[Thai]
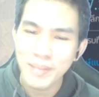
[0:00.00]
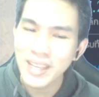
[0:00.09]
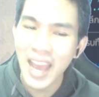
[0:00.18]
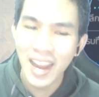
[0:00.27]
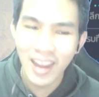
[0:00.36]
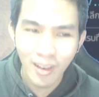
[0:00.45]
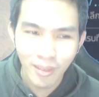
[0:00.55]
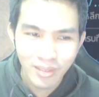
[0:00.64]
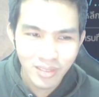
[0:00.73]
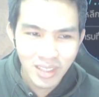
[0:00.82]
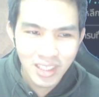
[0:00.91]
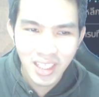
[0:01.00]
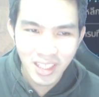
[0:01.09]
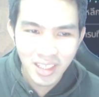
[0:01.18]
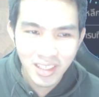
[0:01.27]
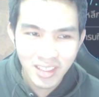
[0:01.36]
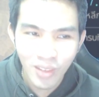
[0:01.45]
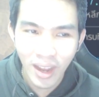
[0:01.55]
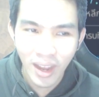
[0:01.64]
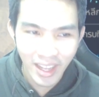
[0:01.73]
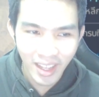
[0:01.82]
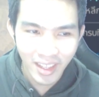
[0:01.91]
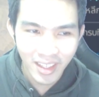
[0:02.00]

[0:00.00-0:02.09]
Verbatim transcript: ไม่ยากแล้ว จริงๆจังหวะเนี้ย